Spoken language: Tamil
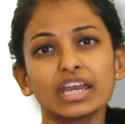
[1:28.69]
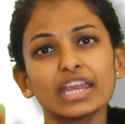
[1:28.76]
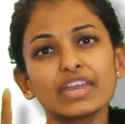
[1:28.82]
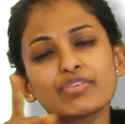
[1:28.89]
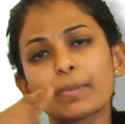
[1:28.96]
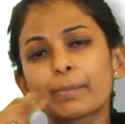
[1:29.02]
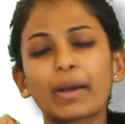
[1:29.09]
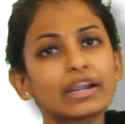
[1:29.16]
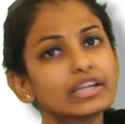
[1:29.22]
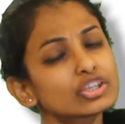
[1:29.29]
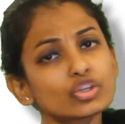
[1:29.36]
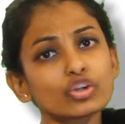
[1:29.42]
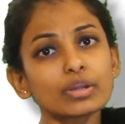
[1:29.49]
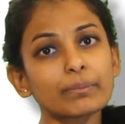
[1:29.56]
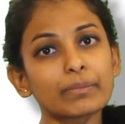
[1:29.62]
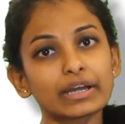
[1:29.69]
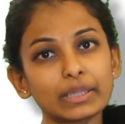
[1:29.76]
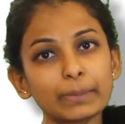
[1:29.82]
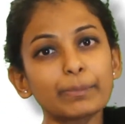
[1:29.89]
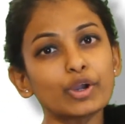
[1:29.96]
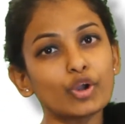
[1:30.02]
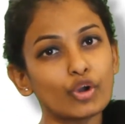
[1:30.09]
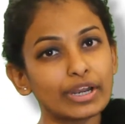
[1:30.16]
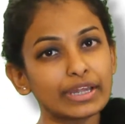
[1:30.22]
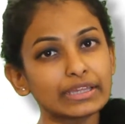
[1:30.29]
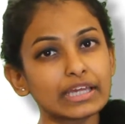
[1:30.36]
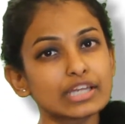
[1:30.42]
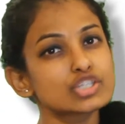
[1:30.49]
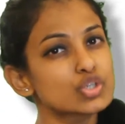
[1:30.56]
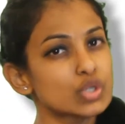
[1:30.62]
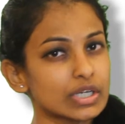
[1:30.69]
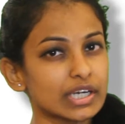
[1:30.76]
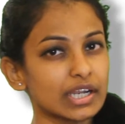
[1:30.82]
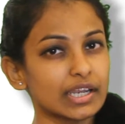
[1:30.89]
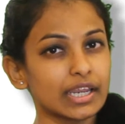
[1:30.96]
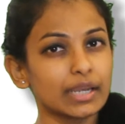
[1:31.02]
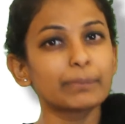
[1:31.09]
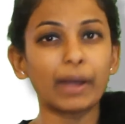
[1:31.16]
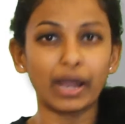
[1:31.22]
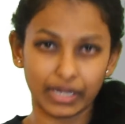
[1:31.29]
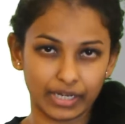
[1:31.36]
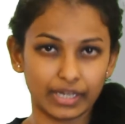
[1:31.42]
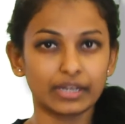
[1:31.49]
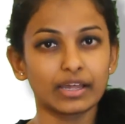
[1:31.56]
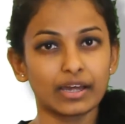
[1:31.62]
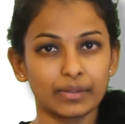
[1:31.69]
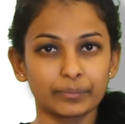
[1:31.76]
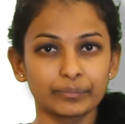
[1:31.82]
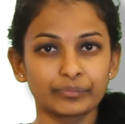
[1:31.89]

இவ பணத்தோட மதிப்பு குறையுதேன்னு சொல்கிறாளேன்னு பார்க்குறீங்களா